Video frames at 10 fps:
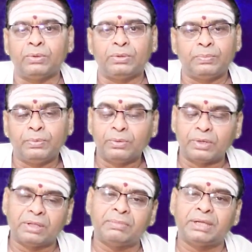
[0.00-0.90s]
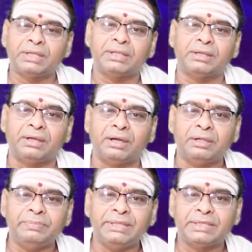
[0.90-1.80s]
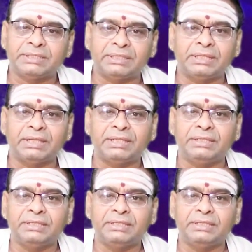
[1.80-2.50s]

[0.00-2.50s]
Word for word: ஒரு பூரணமான ஆன்மீக சிந்தனை